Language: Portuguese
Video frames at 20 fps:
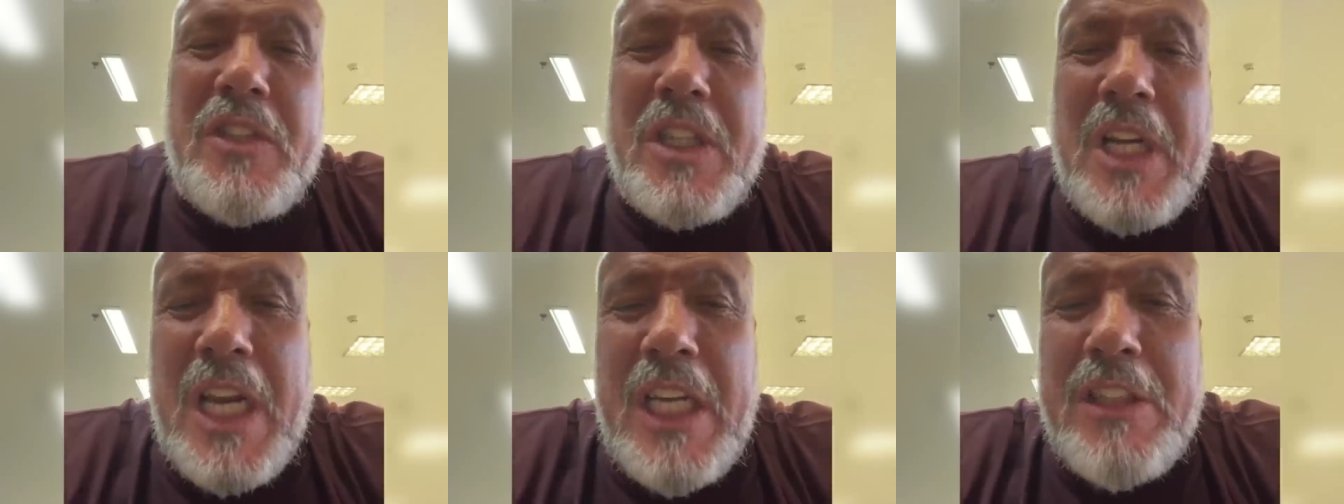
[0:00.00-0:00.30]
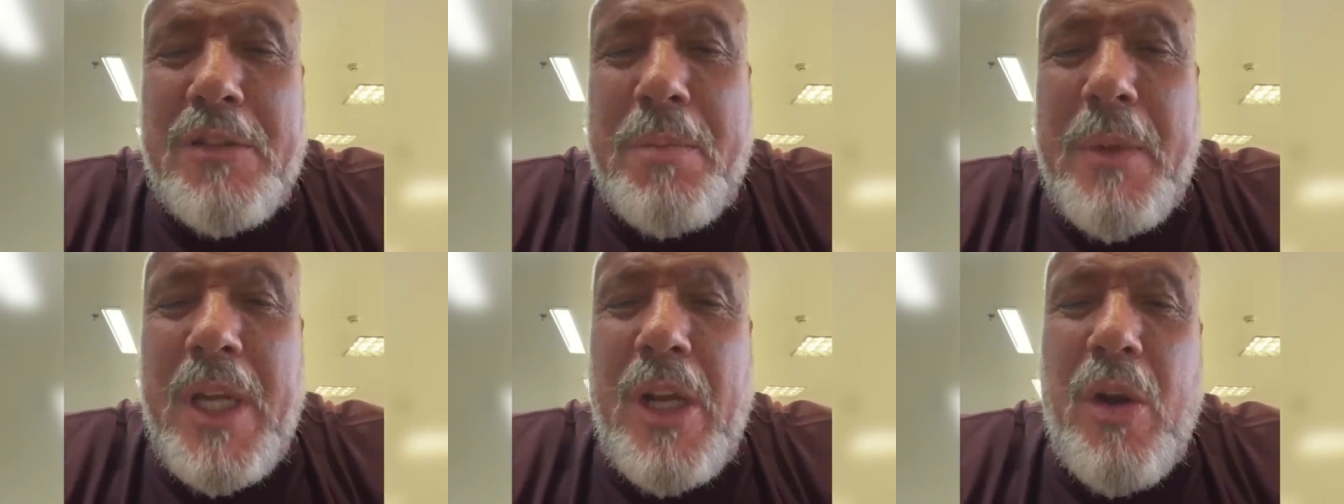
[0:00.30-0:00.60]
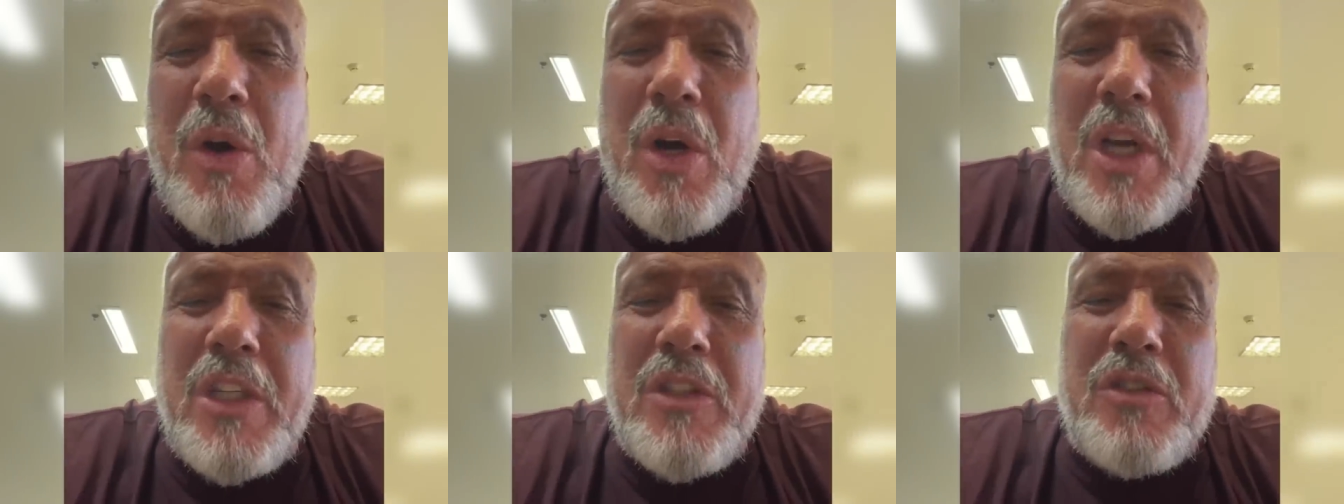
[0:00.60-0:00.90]
três
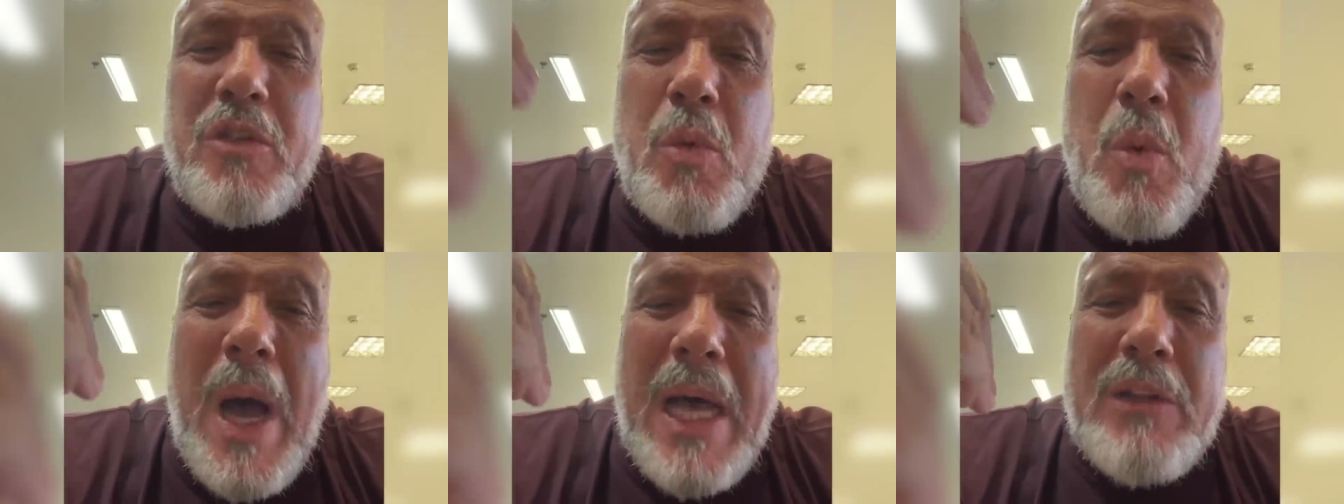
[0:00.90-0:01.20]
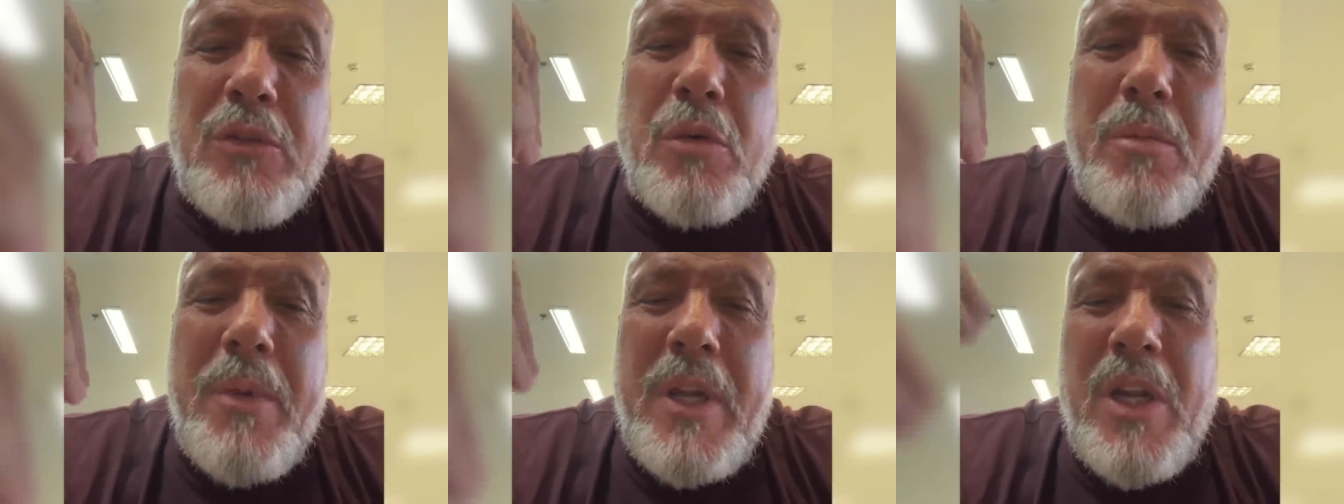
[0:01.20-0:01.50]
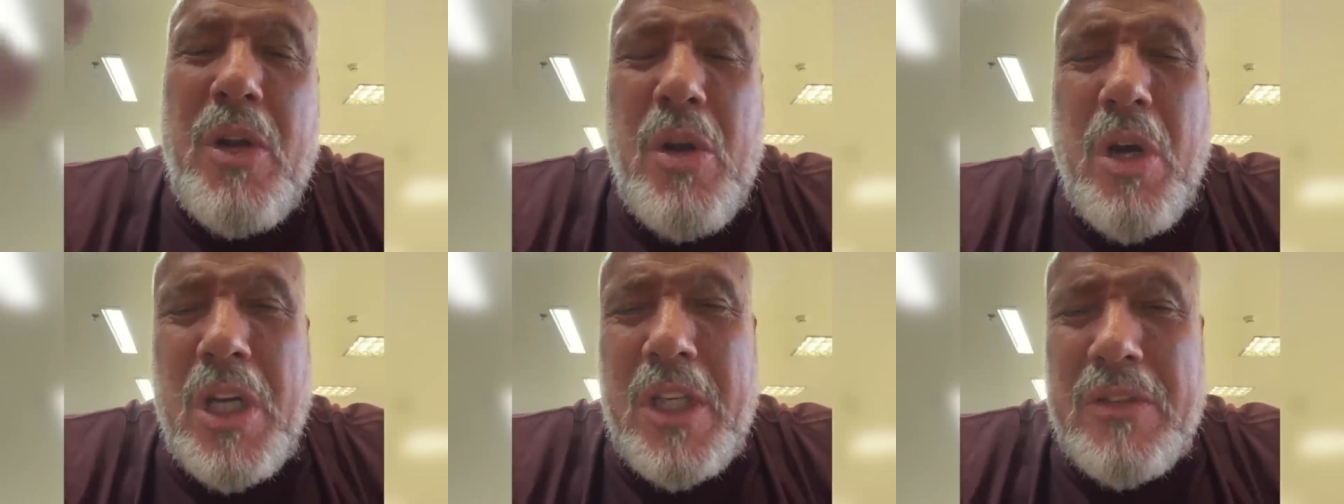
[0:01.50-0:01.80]
milhões, quatro
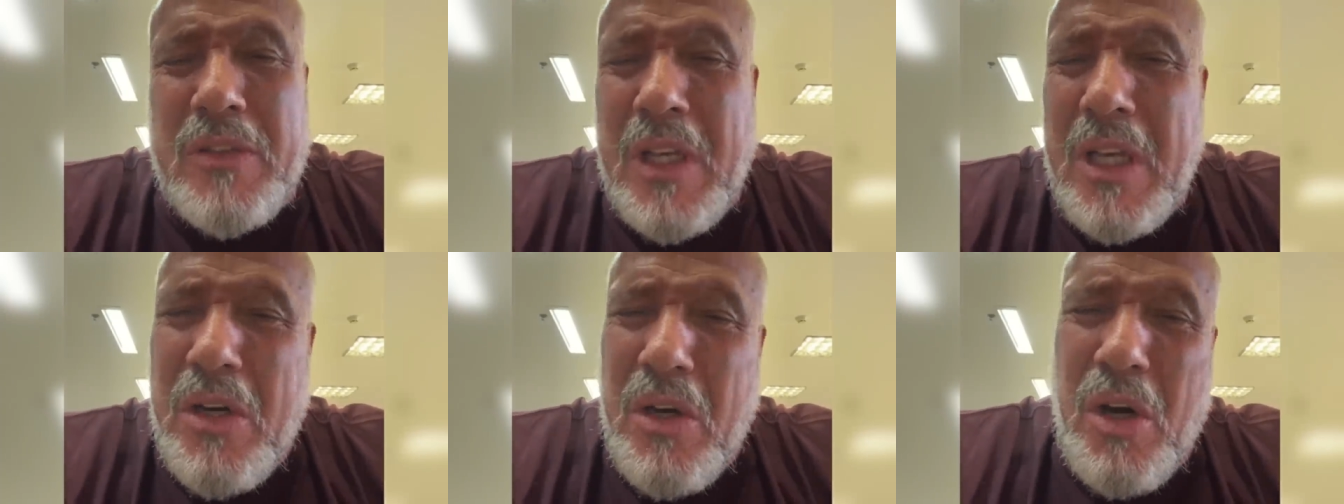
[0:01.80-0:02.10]
milhões.